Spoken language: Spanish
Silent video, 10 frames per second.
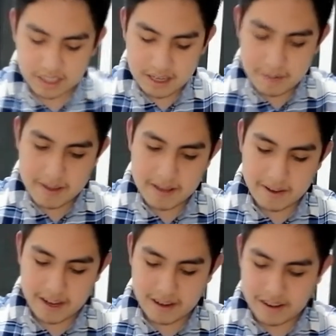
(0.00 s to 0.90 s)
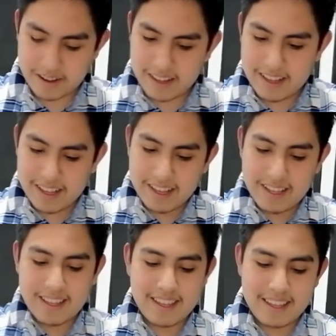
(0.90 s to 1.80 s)
Vamos a abrirlo.
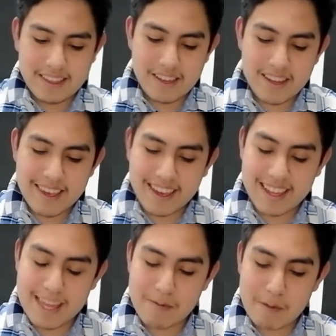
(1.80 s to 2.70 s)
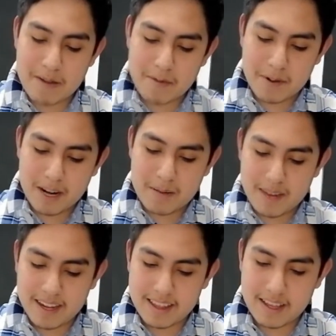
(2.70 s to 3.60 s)
No nos encanta el papel burbuja, a mí
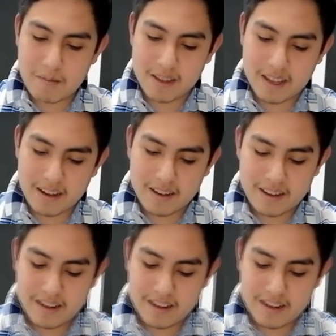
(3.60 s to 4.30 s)
me encanta explotarlo.